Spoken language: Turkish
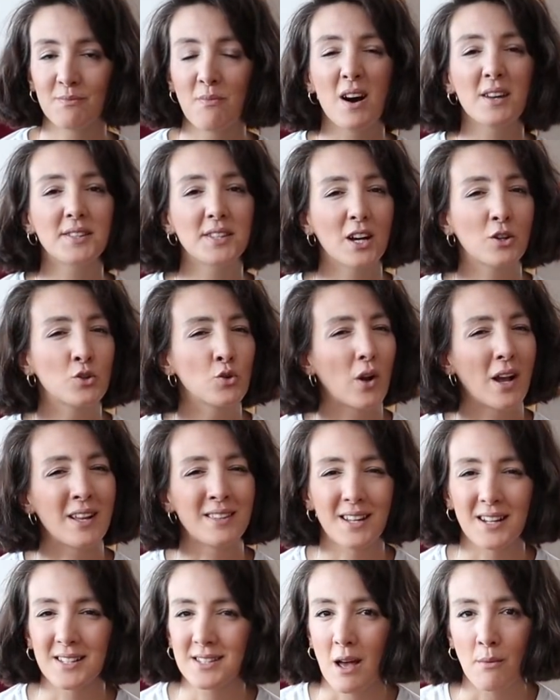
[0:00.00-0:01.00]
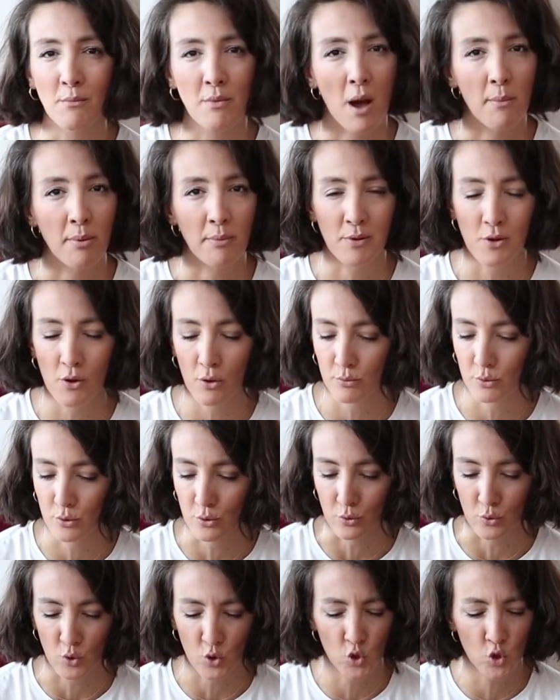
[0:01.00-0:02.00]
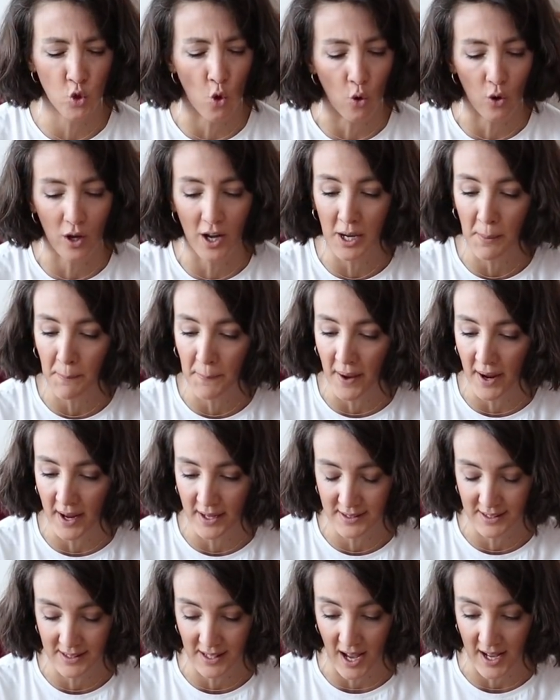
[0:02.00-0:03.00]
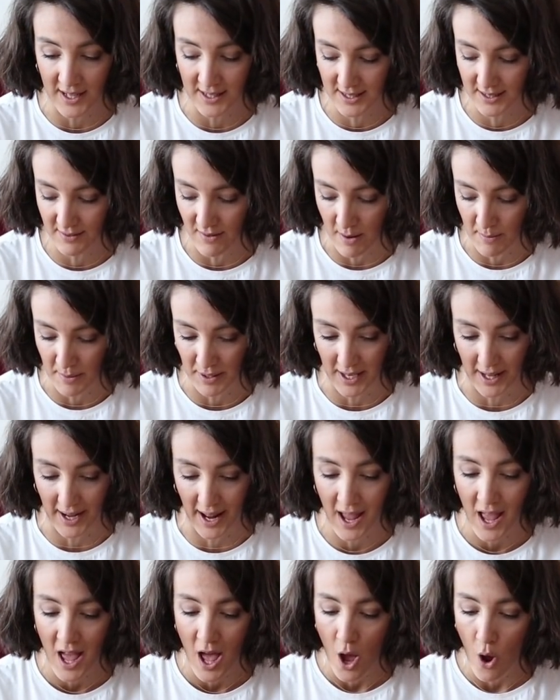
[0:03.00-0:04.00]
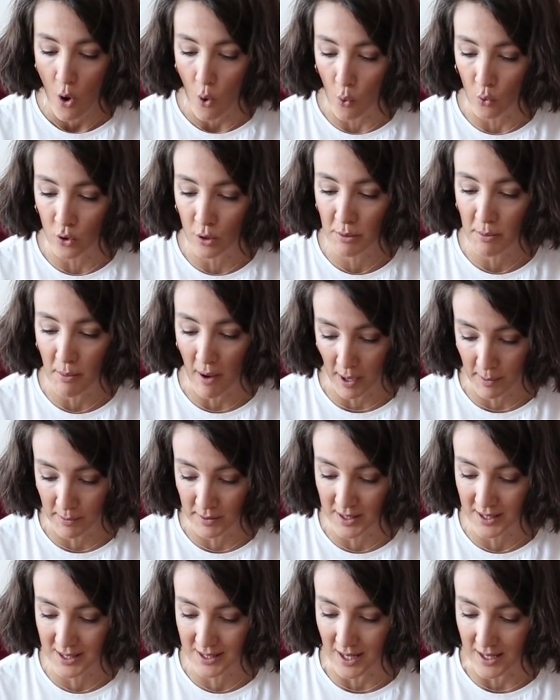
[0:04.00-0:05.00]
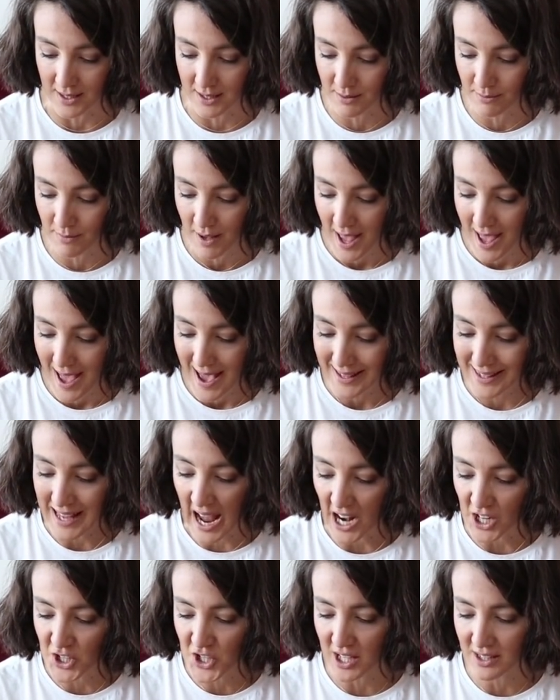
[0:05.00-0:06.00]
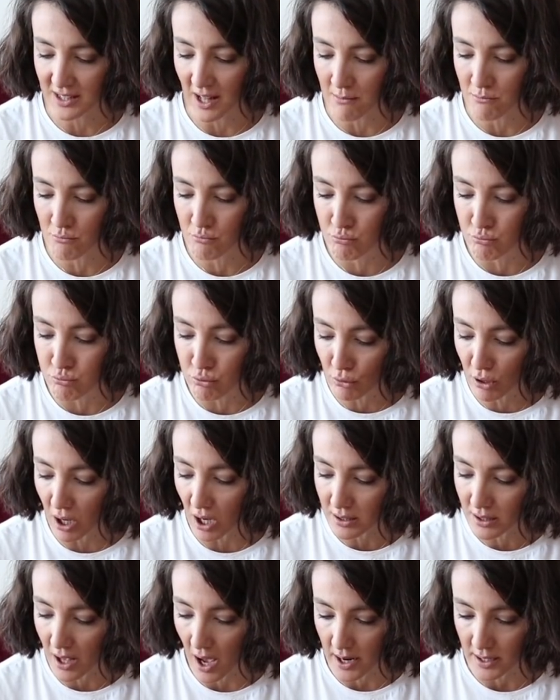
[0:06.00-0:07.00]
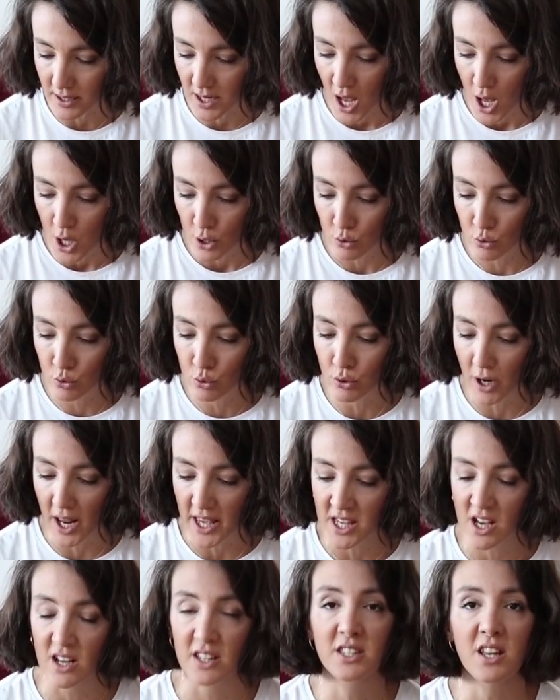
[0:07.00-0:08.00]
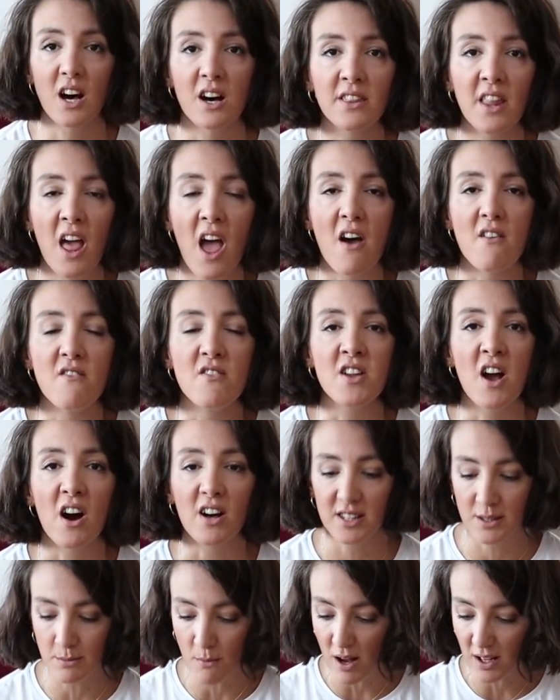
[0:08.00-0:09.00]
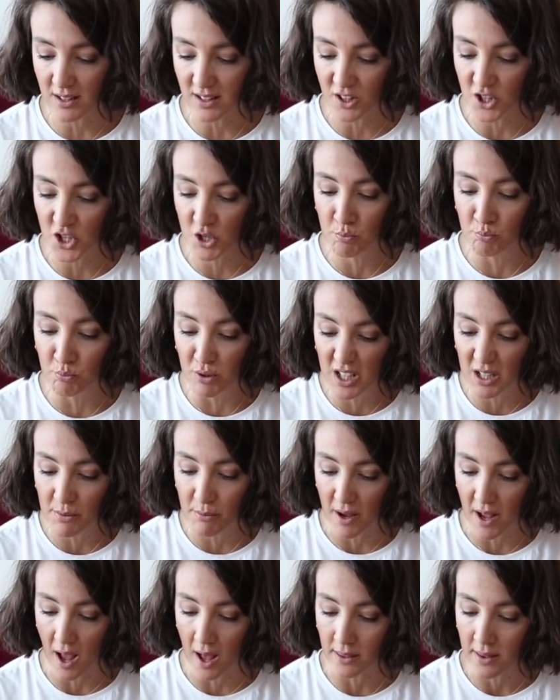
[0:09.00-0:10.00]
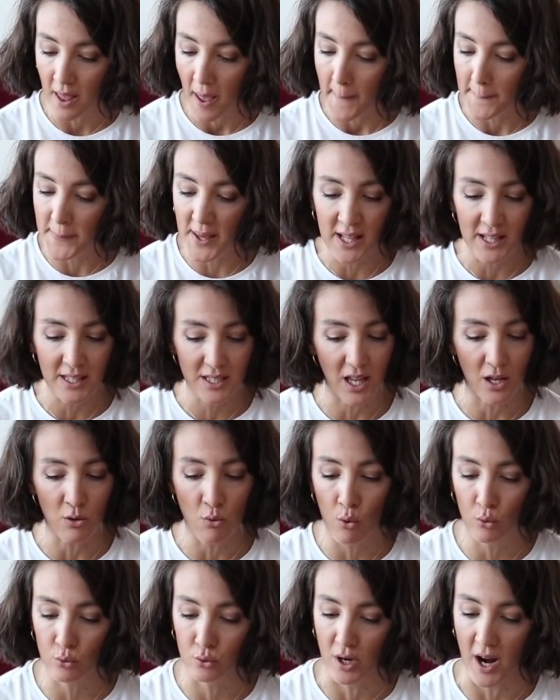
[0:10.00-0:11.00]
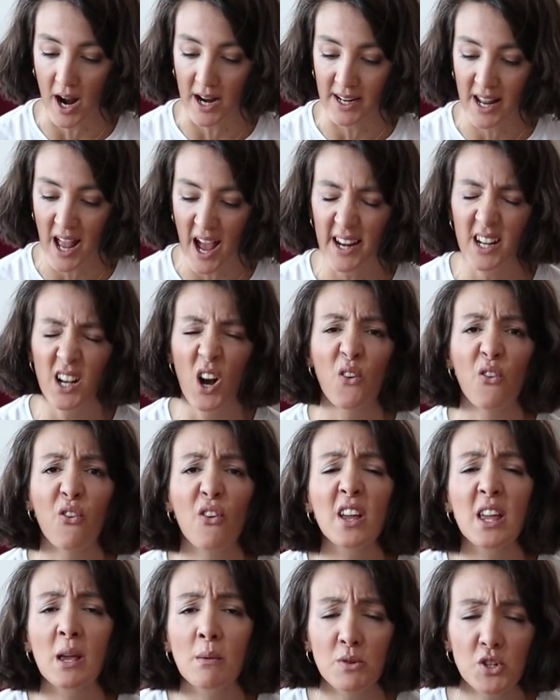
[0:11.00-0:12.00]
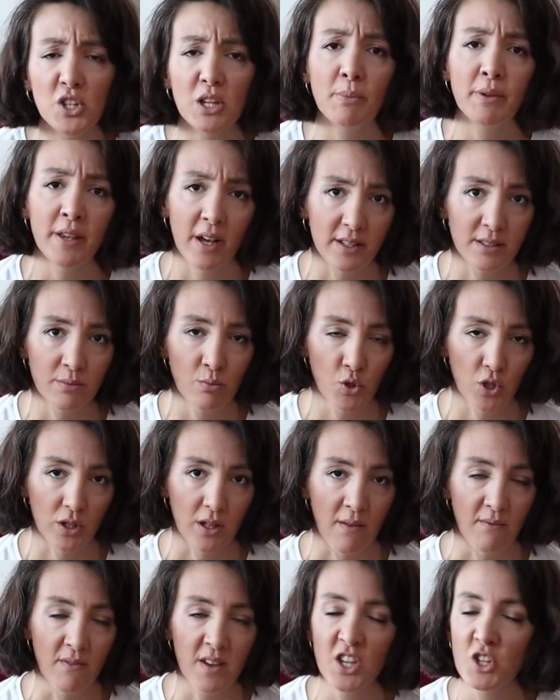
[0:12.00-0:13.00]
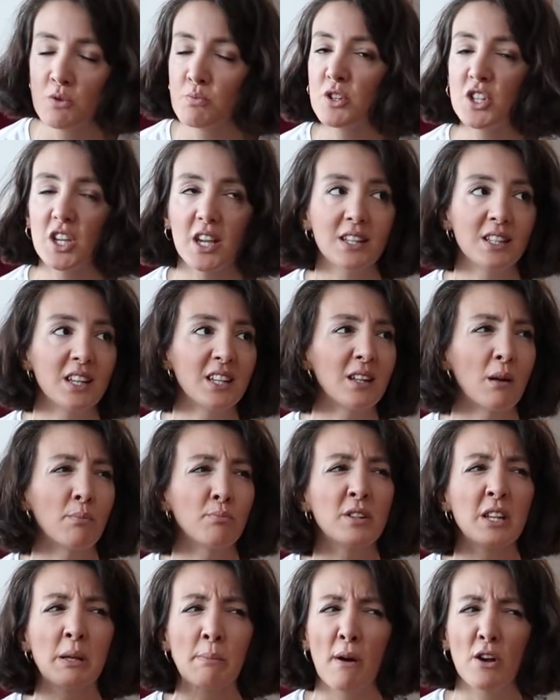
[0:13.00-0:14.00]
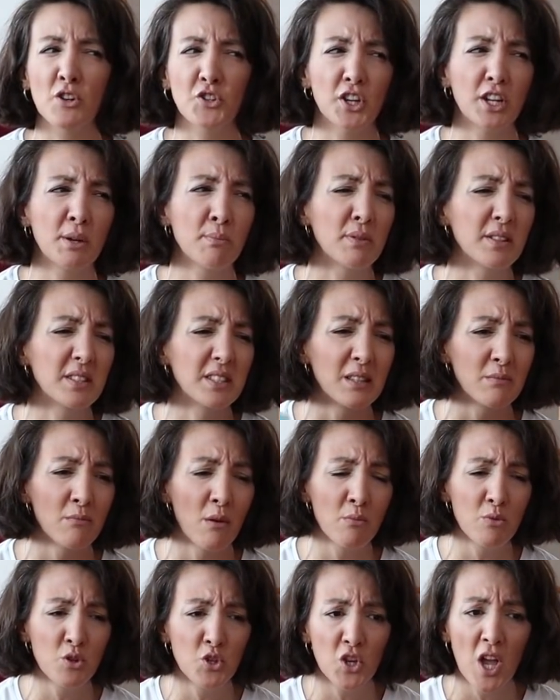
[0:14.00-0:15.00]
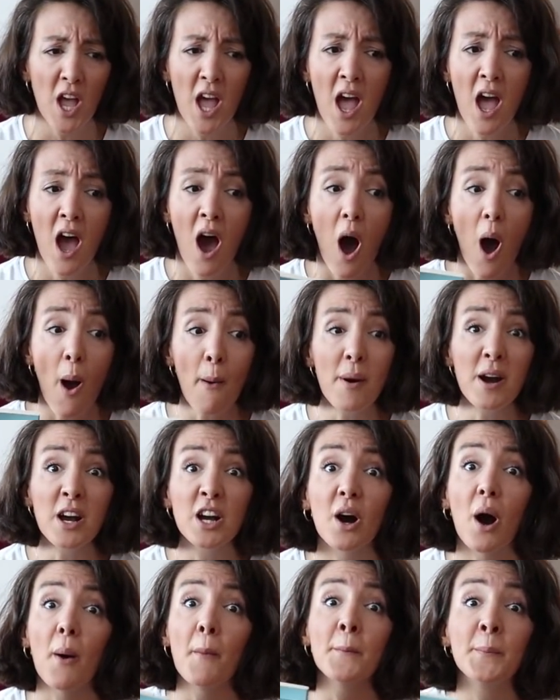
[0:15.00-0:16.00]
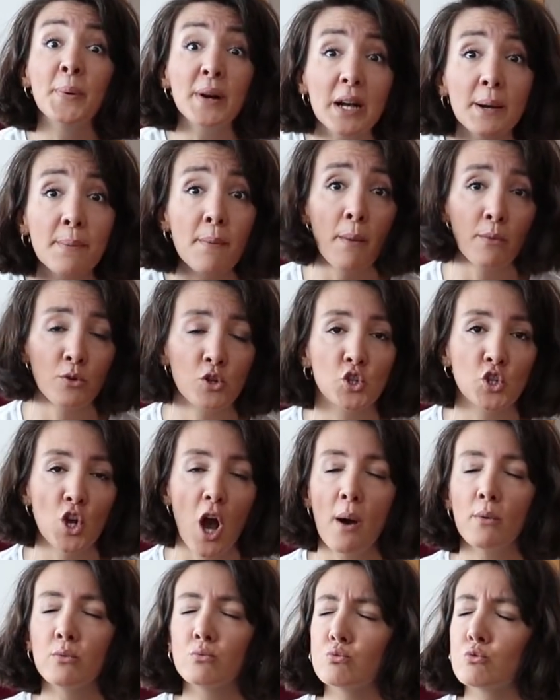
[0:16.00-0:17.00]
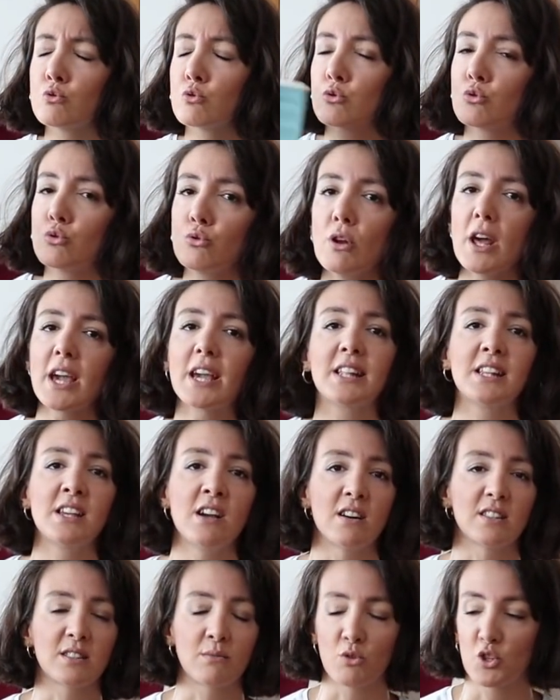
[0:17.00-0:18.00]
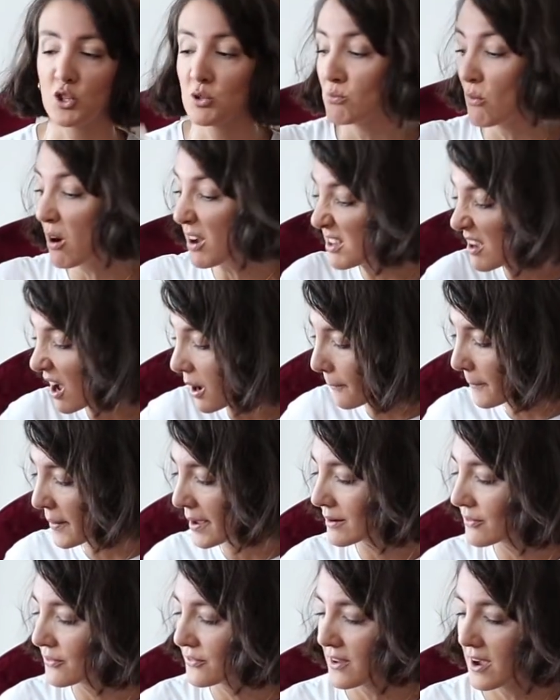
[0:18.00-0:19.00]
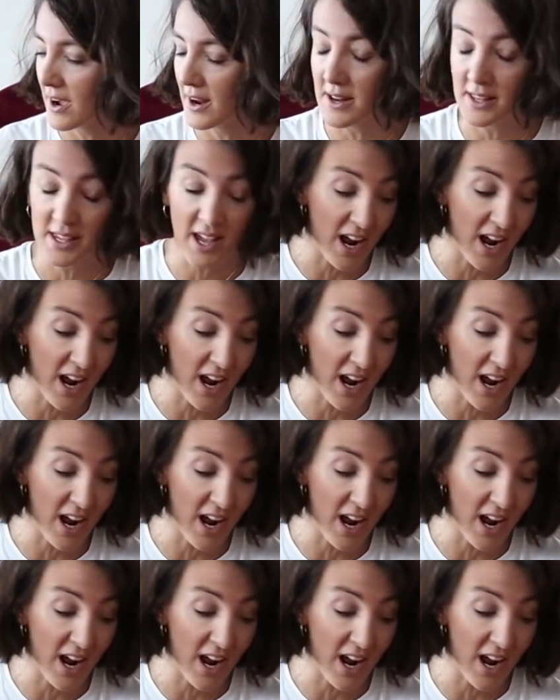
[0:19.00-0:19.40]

Balzac çok enteresan bir abi biliyor musunuz? Çok garip bir hayat hikayesi var bir kere. Ona bir bakmanız lazım. Gerçekten bu kadar süre yazan ve yazmaktan hiç bıkmayan bir insan yoktur herhalde. Yani kafayı yemiş gibi yazmış adam ve hiçbir şekilde kitapları ilk başlarda basılmamış ama bıkmamış ya. Sürekli yazmış. Manyak bir herif yani.